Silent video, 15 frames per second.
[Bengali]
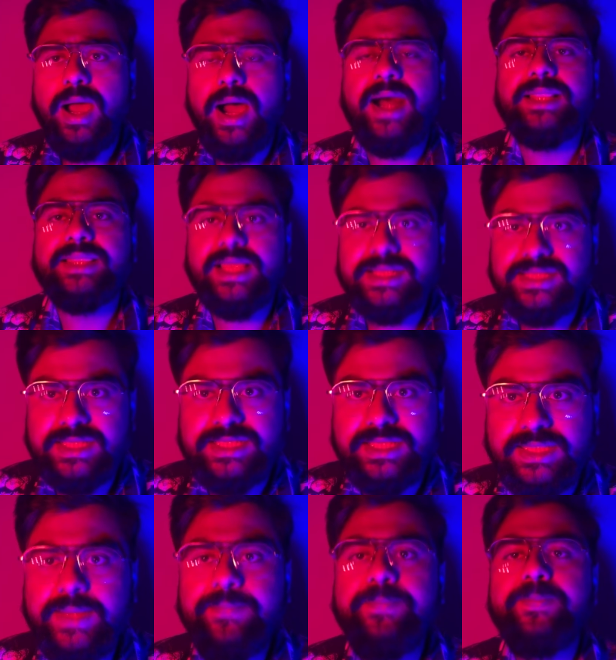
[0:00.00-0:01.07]
আর তার সাথে
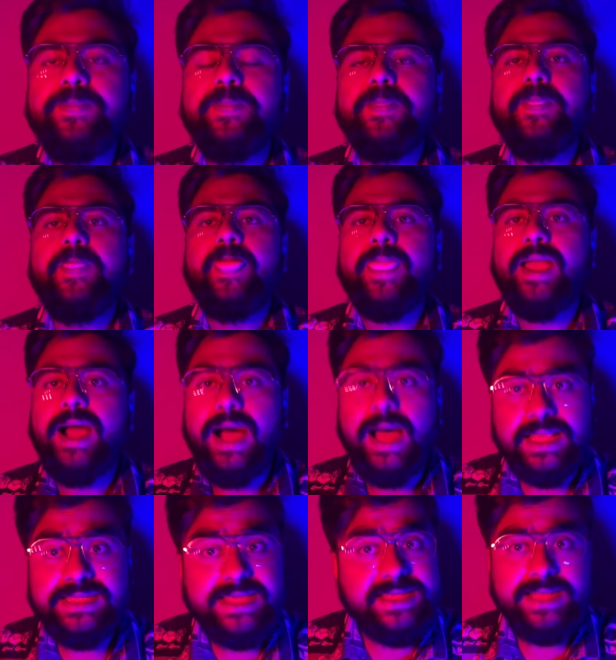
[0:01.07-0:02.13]
সাথে
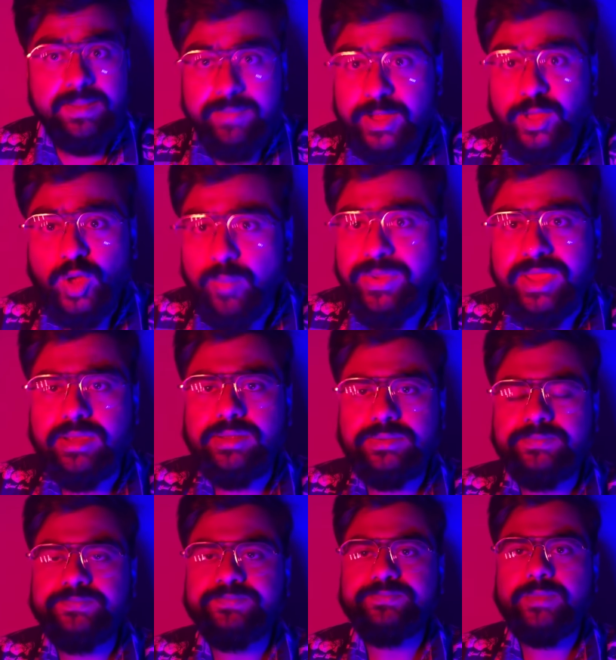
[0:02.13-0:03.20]
আজকে যেটা মেন টপিক
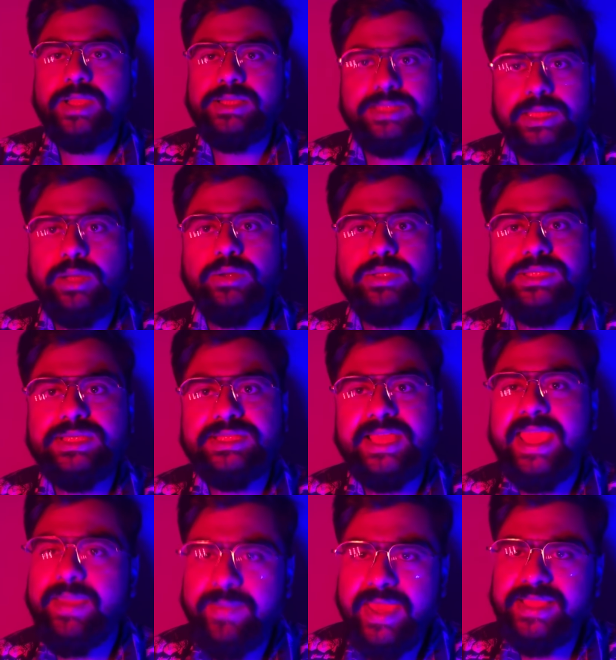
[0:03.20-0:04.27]
সেটা হচ্ছে যে
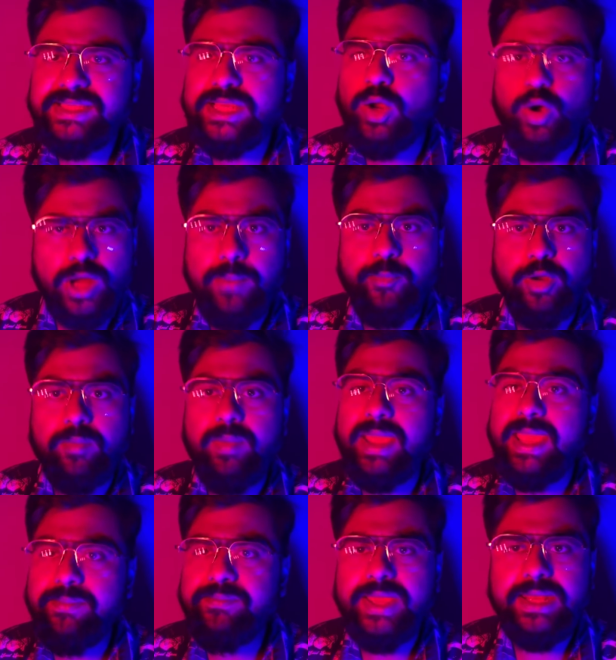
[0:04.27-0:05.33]
এ করার পর বা
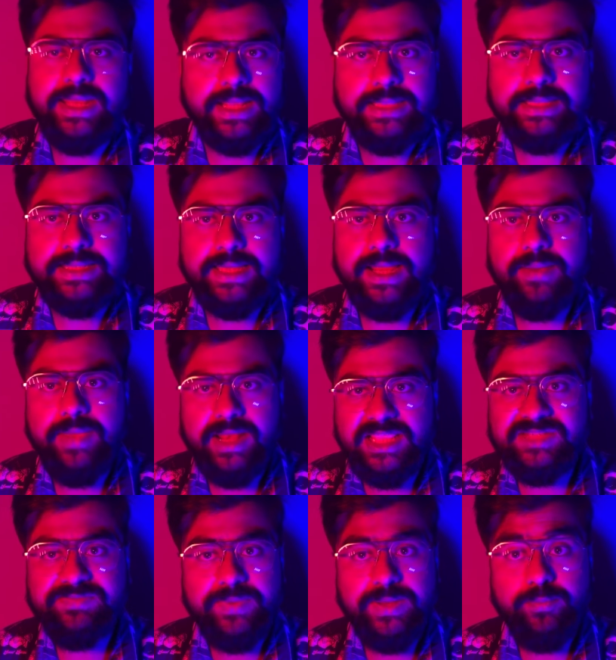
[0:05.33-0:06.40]
এমবিএন হেলথ কেয়ার
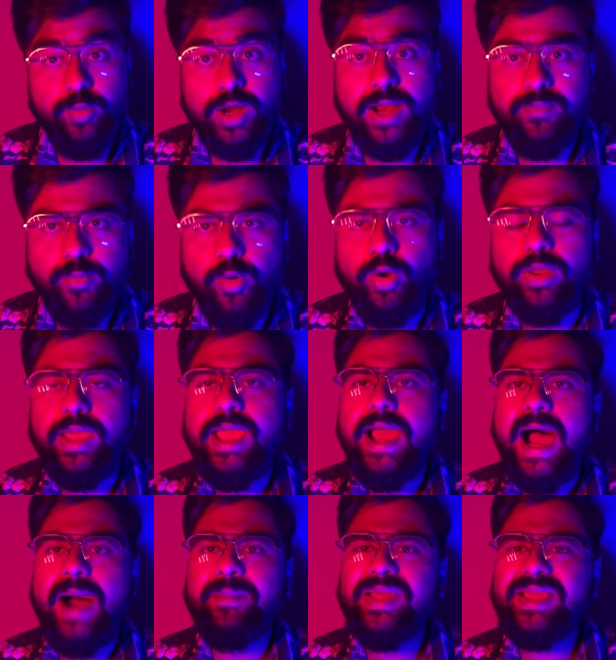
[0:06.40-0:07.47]
ম্যানেজমেন্ট পড়ার পর
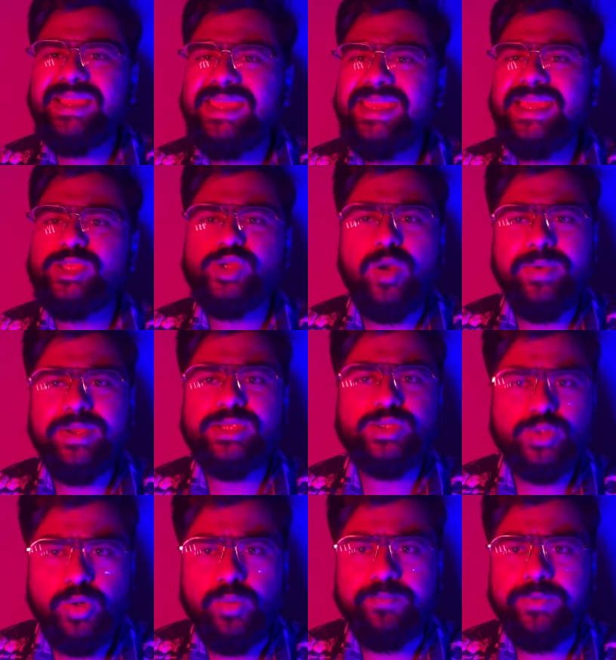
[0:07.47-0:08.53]
আমরা কি কি জবের
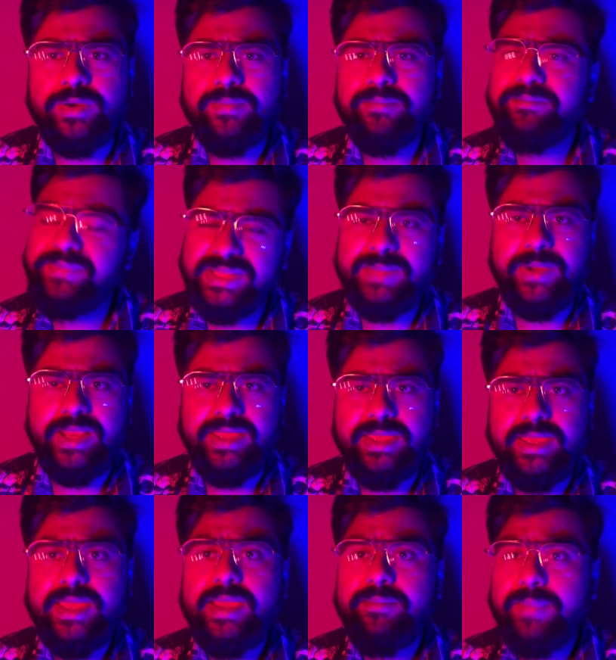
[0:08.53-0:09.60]
স্কোপ পেতে পারি
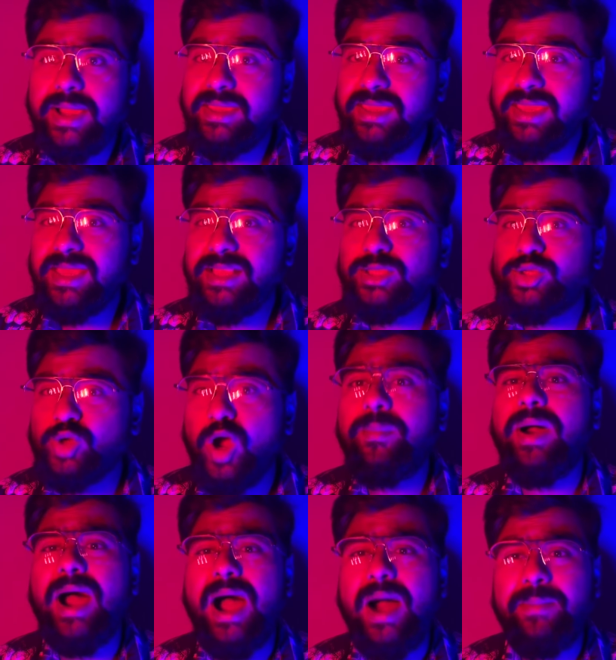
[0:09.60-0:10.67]
বা কি কি জব
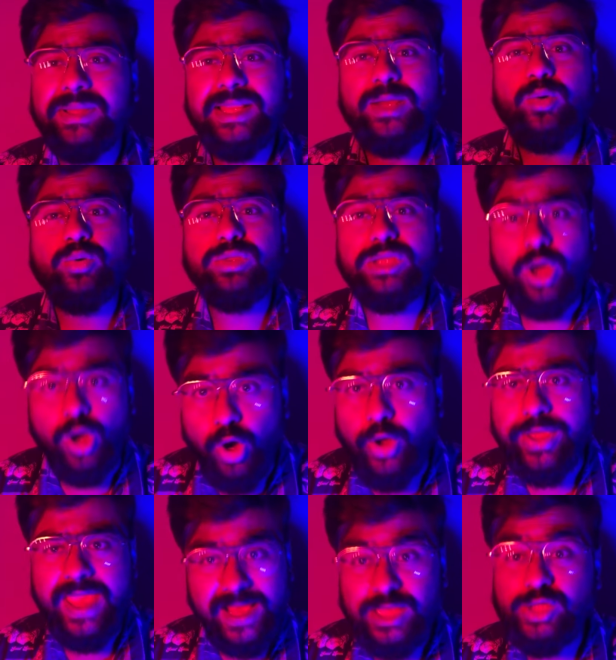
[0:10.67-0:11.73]
আমাদের করতে হয়
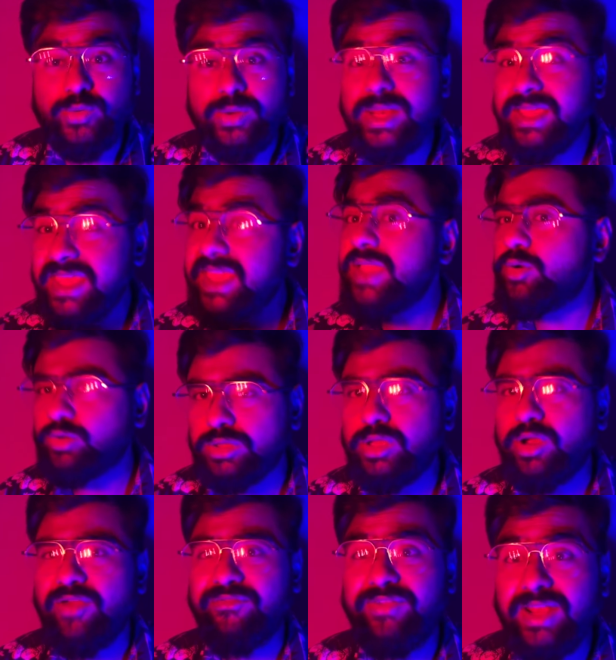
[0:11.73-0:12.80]
অ্যাকচুয়ালি কি কি করতে
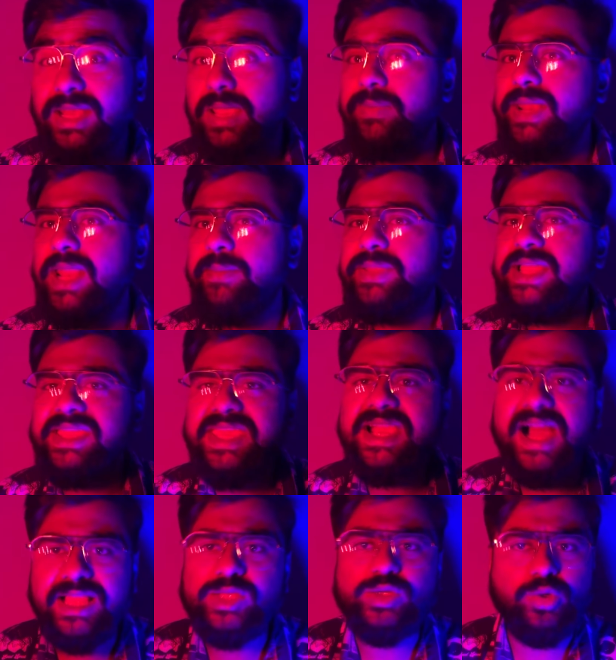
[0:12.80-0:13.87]
হয় ফিল্ড লেভেলে আমাদের কি
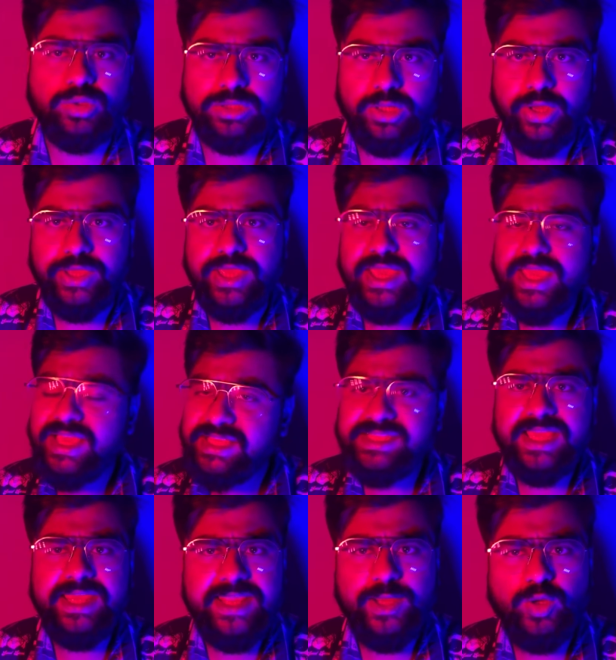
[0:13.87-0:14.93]
কাজ করতে হয়
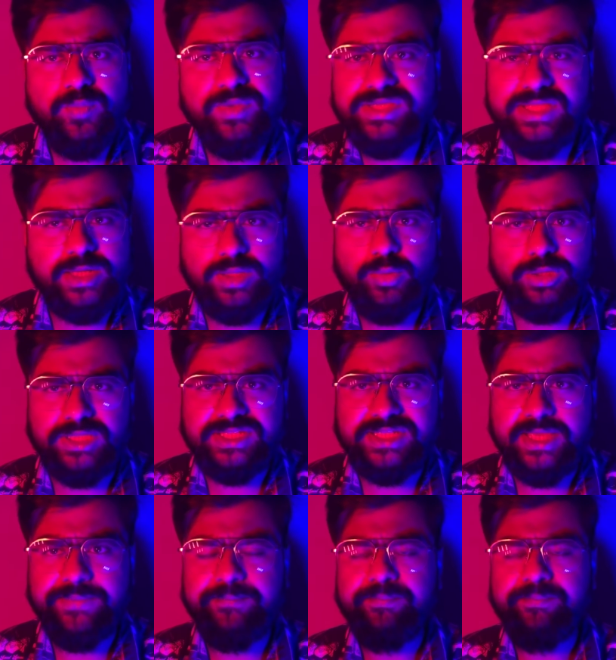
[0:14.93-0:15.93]
সেই নিয়ে একটু বিস্তারিত বলতে চাই